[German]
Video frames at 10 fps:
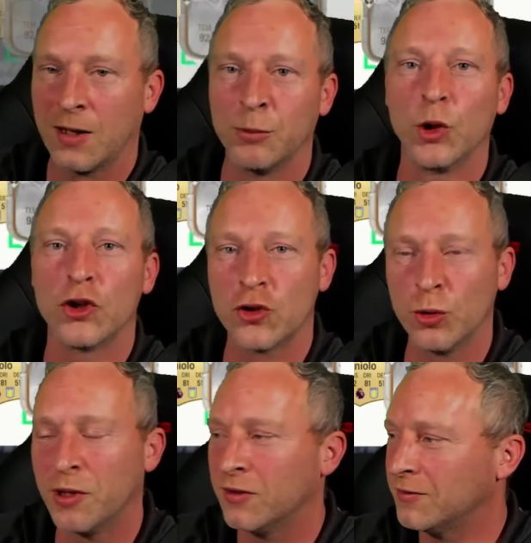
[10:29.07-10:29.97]
Hab einen neuen
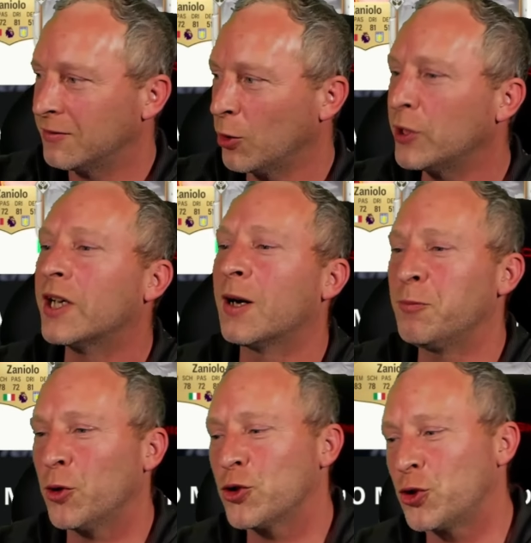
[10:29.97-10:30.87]
Stürmer. Leute, ich habe
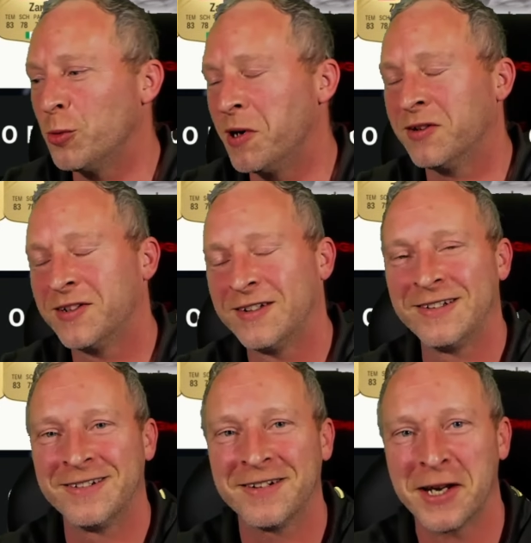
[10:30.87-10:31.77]
einen neuen Stürmer.
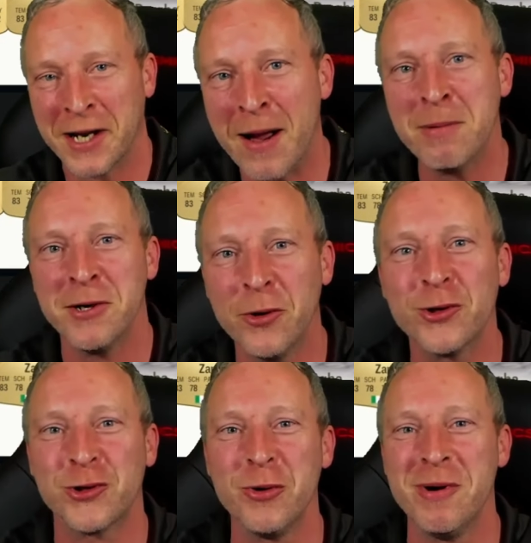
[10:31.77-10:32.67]
Ich habe einen
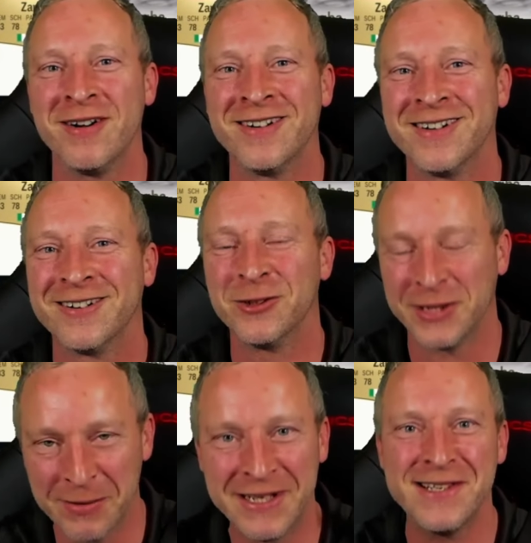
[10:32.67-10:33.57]
neuen Stürmer.
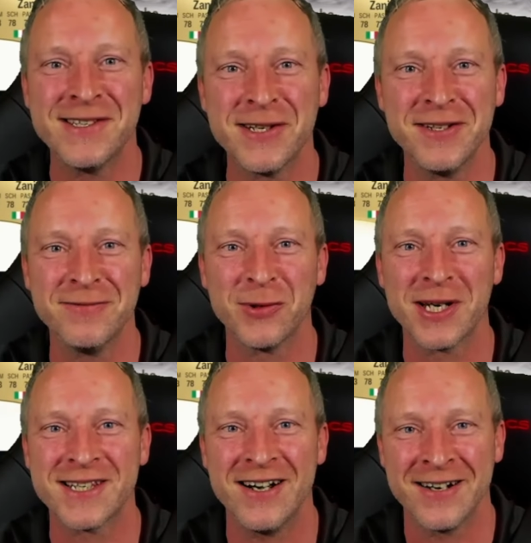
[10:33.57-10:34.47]
Und in diesem Sinne würde
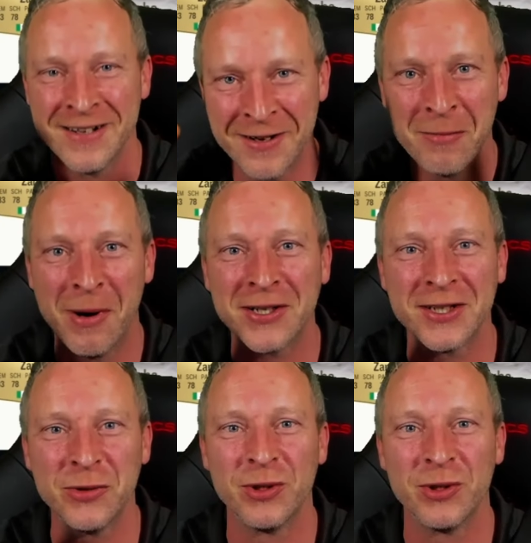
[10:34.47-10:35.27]
ich sagen, macht das